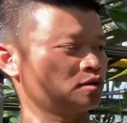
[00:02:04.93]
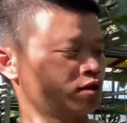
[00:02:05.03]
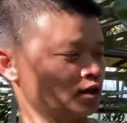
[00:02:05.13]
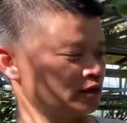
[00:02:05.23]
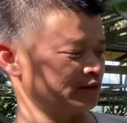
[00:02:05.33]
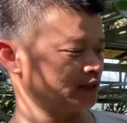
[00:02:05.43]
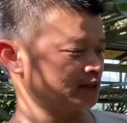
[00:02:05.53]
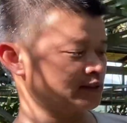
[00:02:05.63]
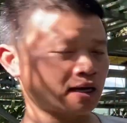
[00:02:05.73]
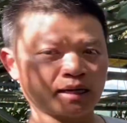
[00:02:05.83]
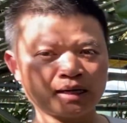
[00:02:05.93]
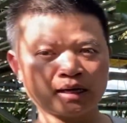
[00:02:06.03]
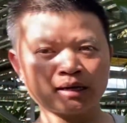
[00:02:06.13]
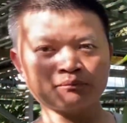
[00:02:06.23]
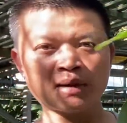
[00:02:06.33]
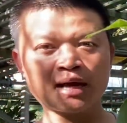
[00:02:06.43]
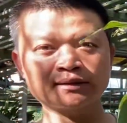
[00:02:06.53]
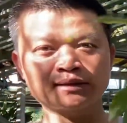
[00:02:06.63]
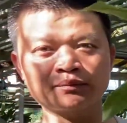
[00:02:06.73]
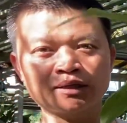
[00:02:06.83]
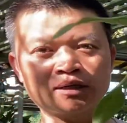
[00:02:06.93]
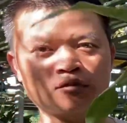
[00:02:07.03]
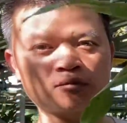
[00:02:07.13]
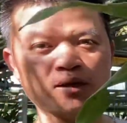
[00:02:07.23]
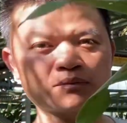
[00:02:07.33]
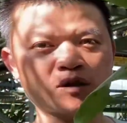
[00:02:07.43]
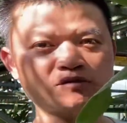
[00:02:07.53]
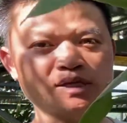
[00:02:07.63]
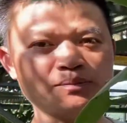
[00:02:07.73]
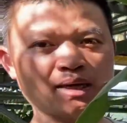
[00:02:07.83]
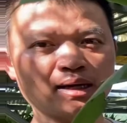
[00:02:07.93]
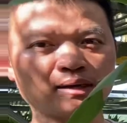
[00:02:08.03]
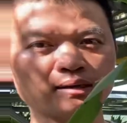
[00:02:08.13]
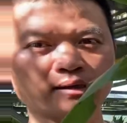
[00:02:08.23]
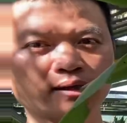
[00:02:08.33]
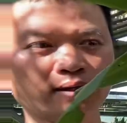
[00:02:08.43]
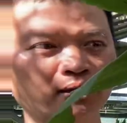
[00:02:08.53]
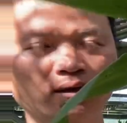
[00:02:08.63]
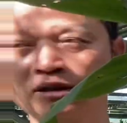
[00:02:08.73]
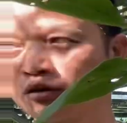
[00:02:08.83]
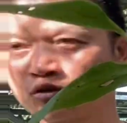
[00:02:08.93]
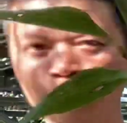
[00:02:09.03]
người với cái giá là 300.000 đồng em bao ship nhá đấy. chậu số